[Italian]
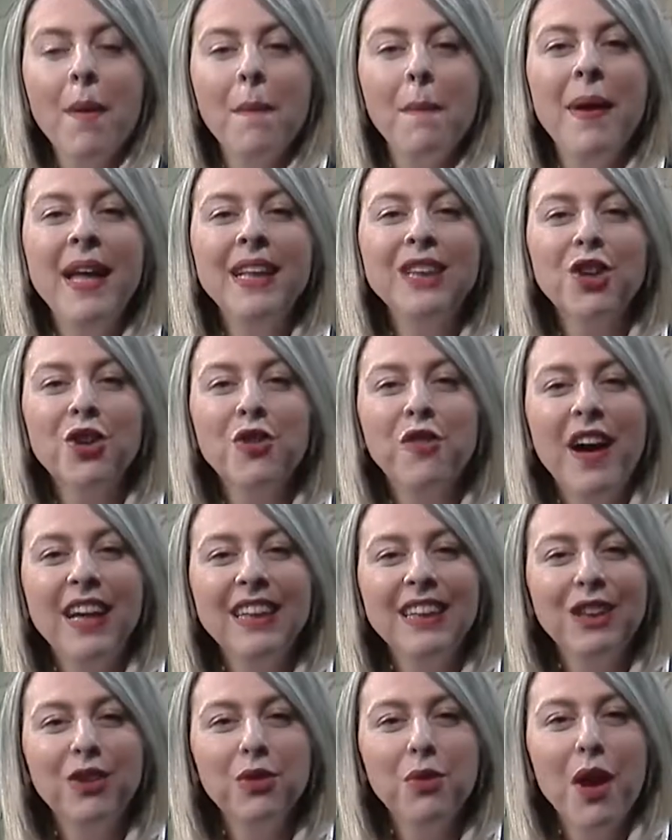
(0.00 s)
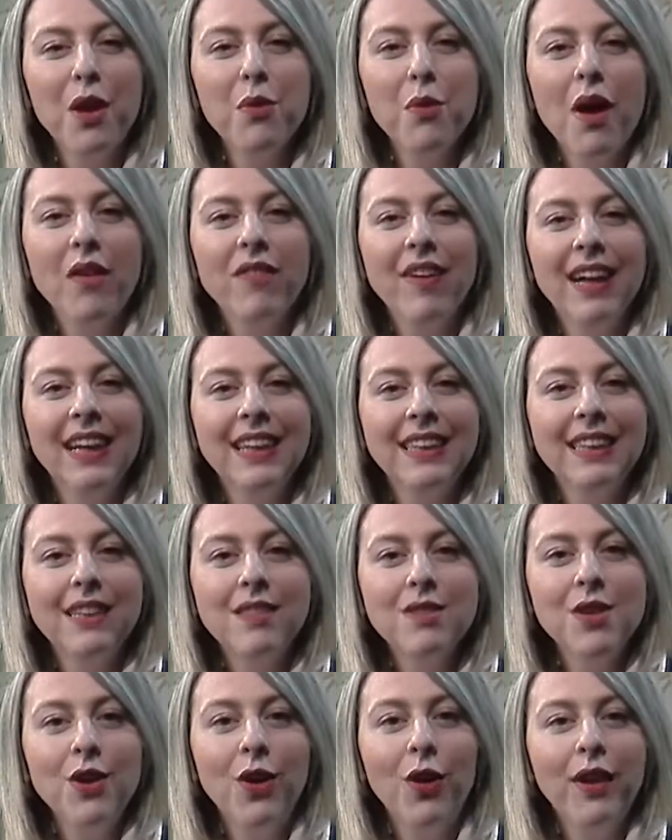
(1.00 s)
Bentrovati ad una nuova
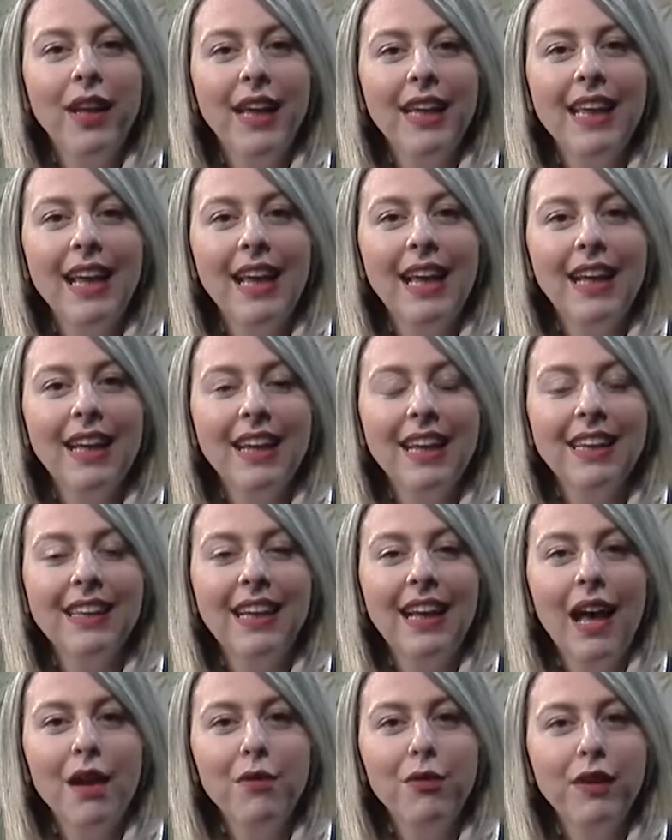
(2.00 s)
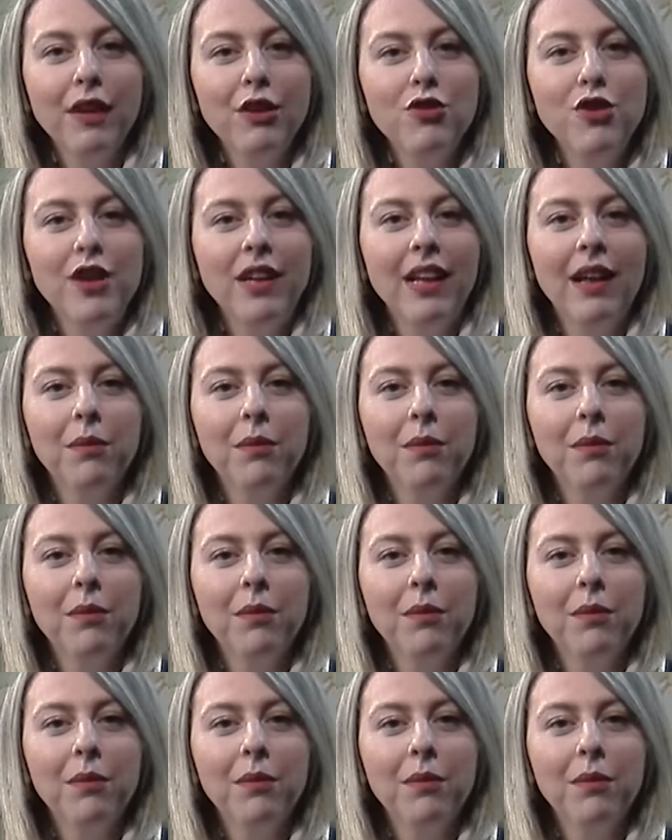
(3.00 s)
edizione del Rieti Life TG,